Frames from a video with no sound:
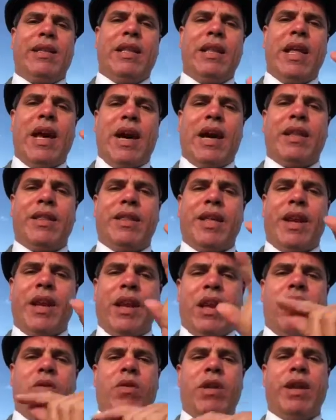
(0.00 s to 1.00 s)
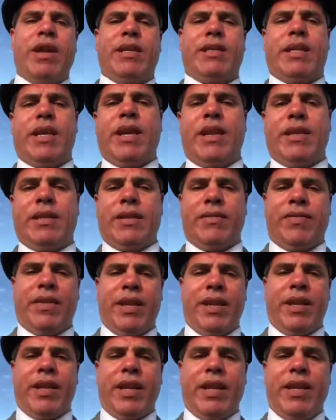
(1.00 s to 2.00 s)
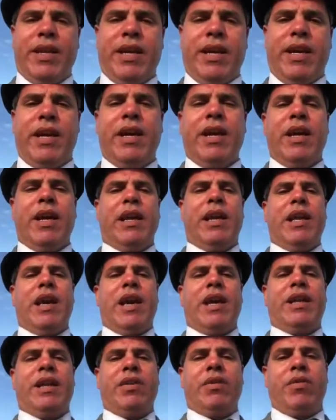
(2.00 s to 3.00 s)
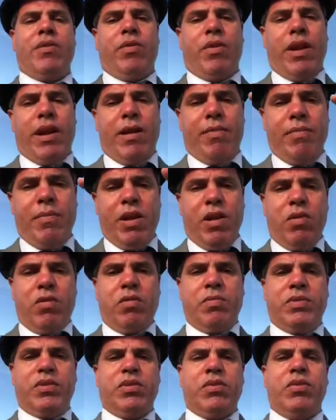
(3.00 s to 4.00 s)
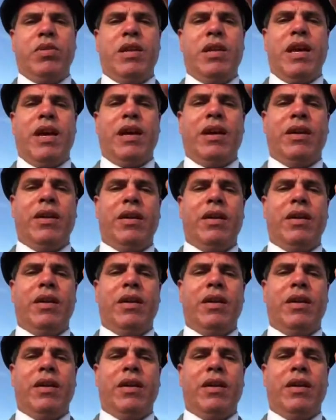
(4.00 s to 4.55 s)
لا قدر الله كانت كارثه فيضانيه لهذا نحملك المسؤوليه